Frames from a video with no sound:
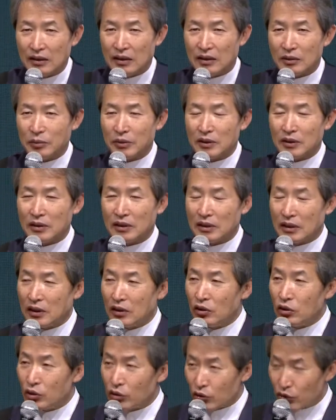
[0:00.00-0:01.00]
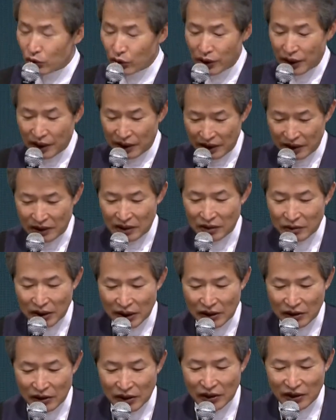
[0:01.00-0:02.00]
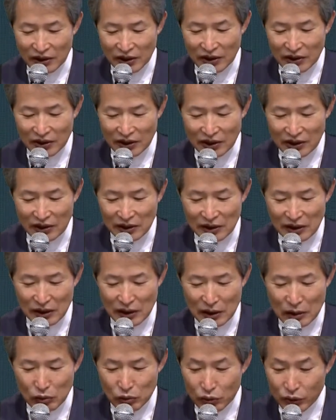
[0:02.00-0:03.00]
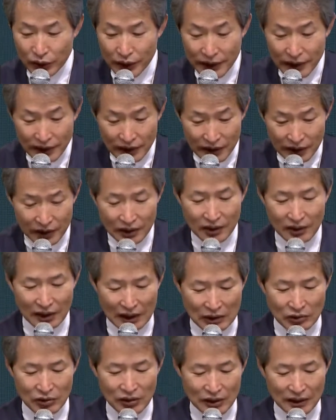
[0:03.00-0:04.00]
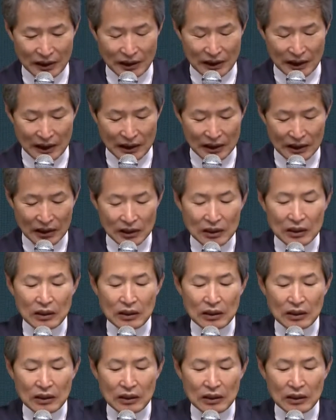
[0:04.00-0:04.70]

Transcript: 그러면 인류 최악의 상황이 되는 거죠. 부인들이 더 아우성이다.